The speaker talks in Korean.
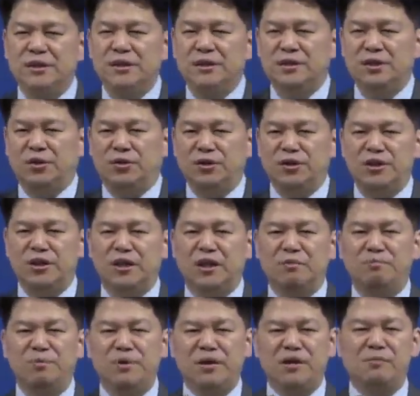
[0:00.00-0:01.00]
근데 어린 양의
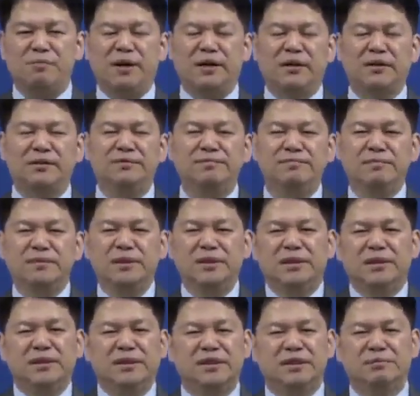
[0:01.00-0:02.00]
피를 바른
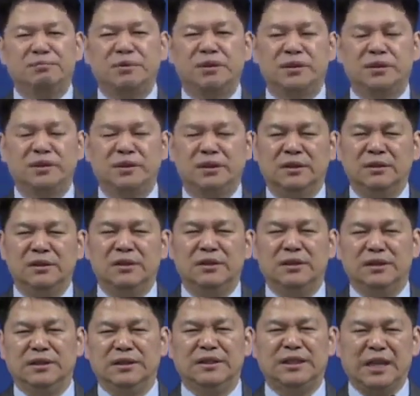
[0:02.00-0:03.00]
집들은
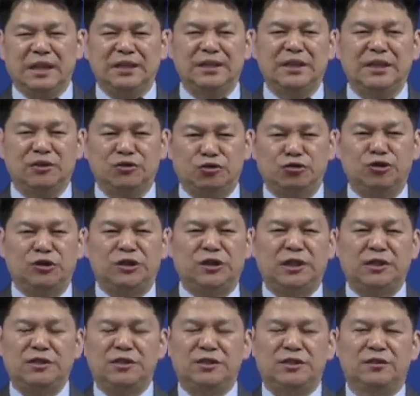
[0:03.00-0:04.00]
장자가 죽지
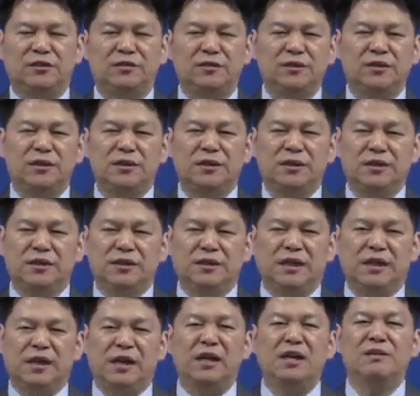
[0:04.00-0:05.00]
않죠.
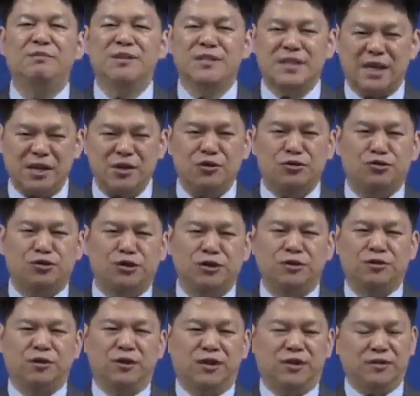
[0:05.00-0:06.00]
하나님이 살려주신
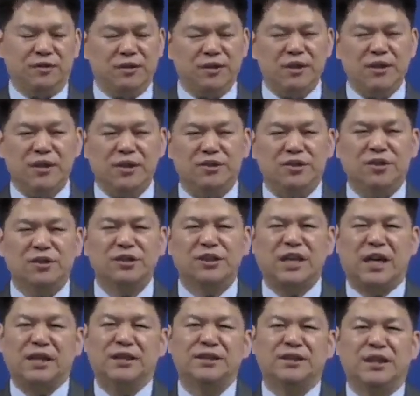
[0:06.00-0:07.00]
거예요. 그래서 그
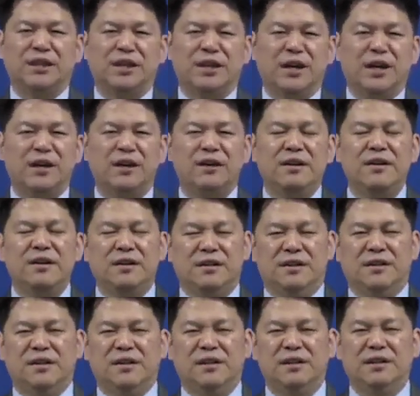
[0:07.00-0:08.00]
장자의
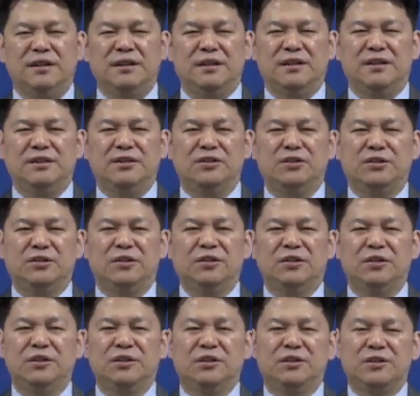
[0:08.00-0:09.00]

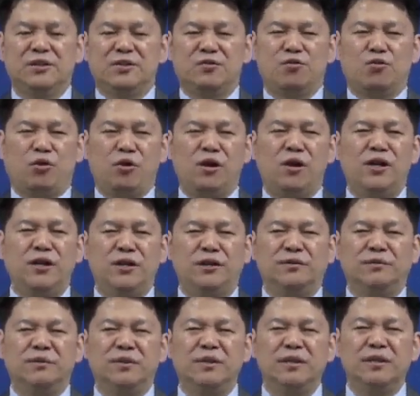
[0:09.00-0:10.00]
그
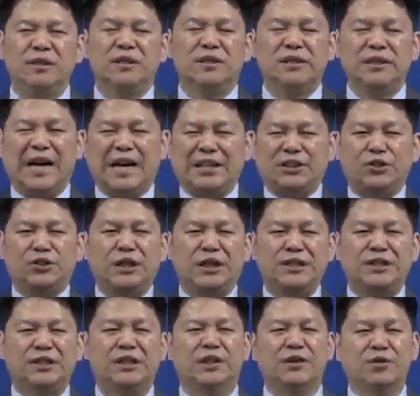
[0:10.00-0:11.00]
권리는 그 가정에
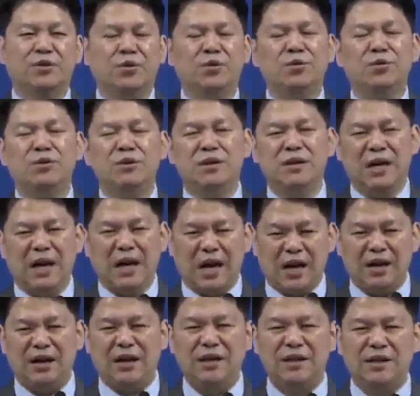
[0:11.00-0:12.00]
있지 않고
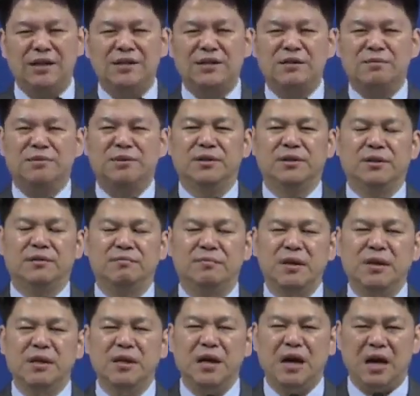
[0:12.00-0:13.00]
하나님께 있습니다.
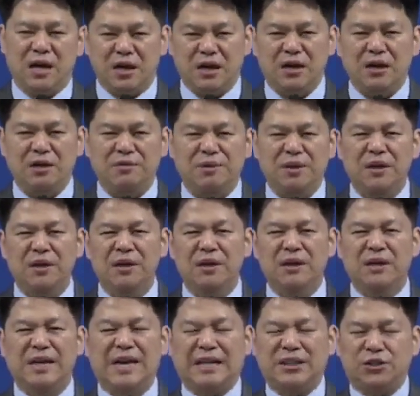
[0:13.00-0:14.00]
하나님이
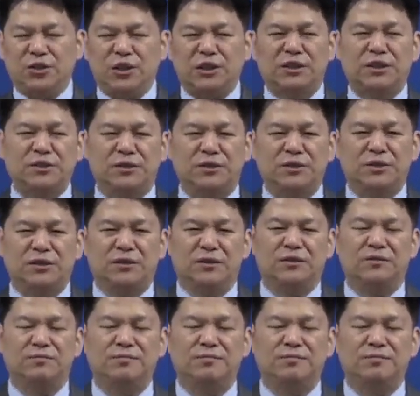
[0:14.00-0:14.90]
가져가신 것이죠.